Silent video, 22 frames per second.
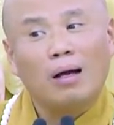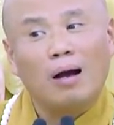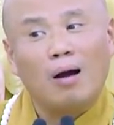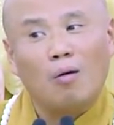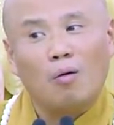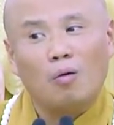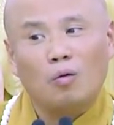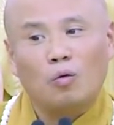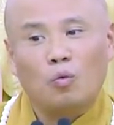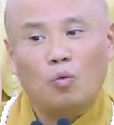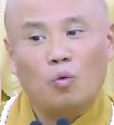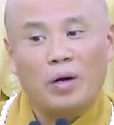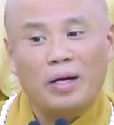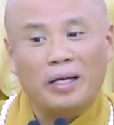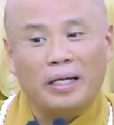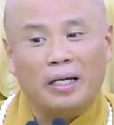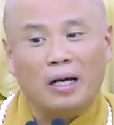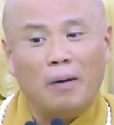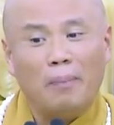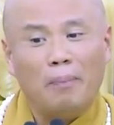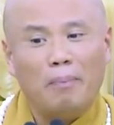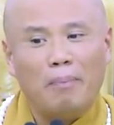câu
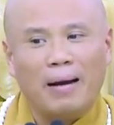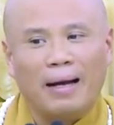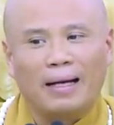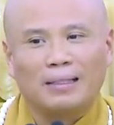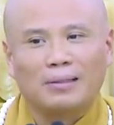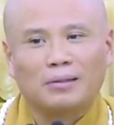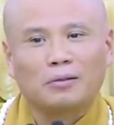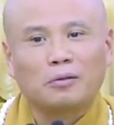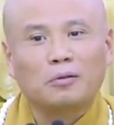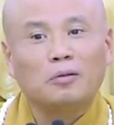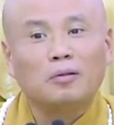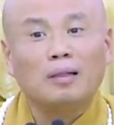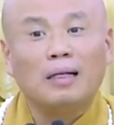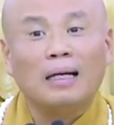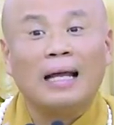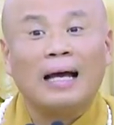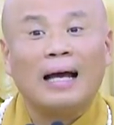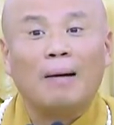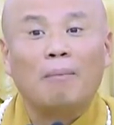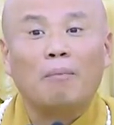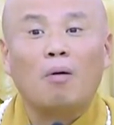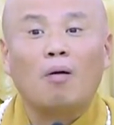quỳ úp mặt xuống
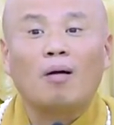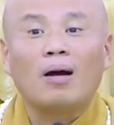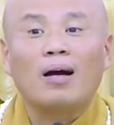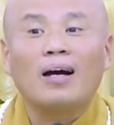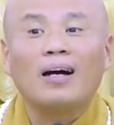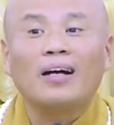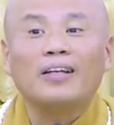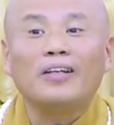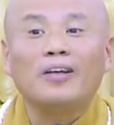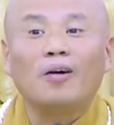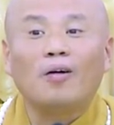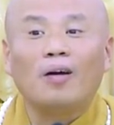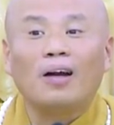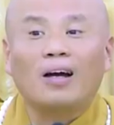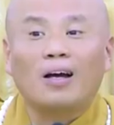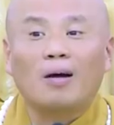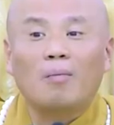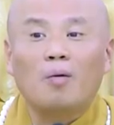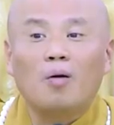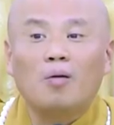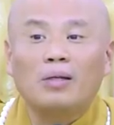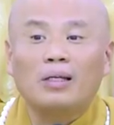là một hơi vô là
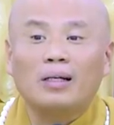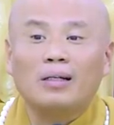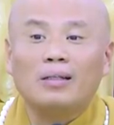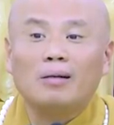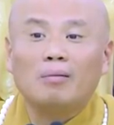có 4 chữ